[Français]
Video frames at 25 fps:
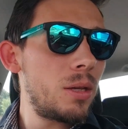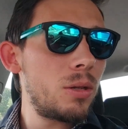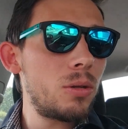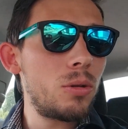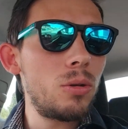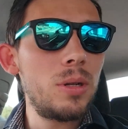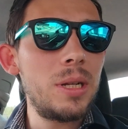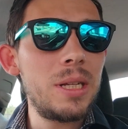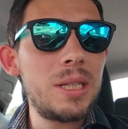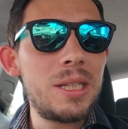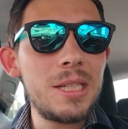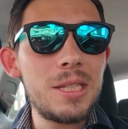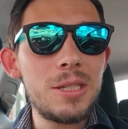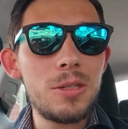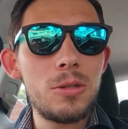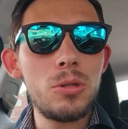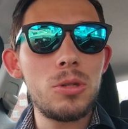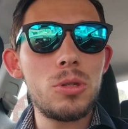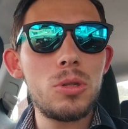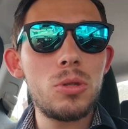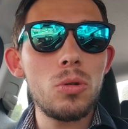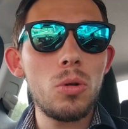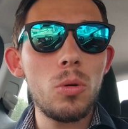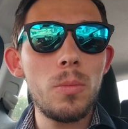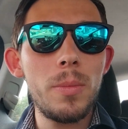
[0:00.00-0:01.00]
que les
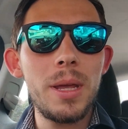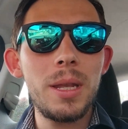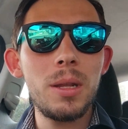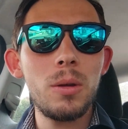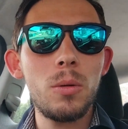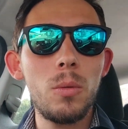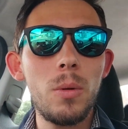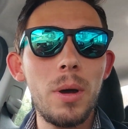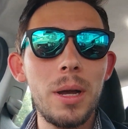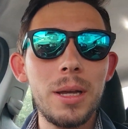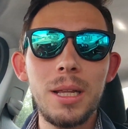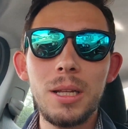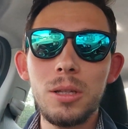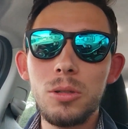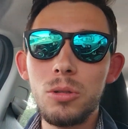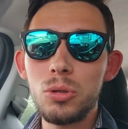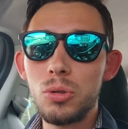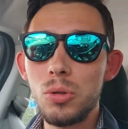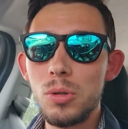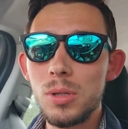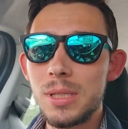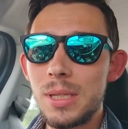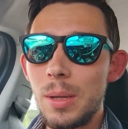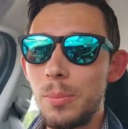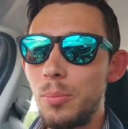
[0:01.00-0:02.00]
discussions mèneront à quelque
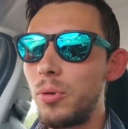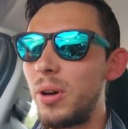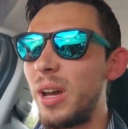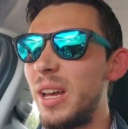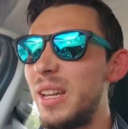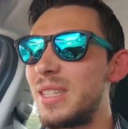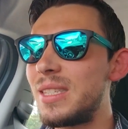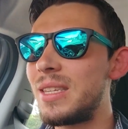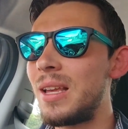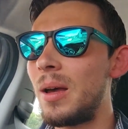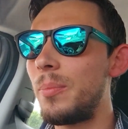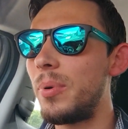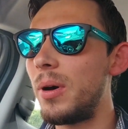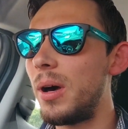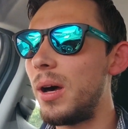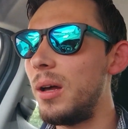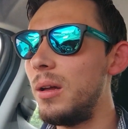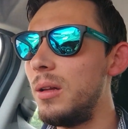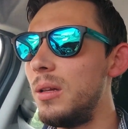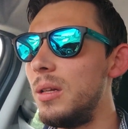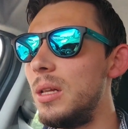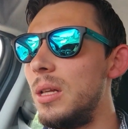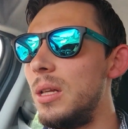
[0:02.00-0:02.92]
chose, ça pourrait être sympa.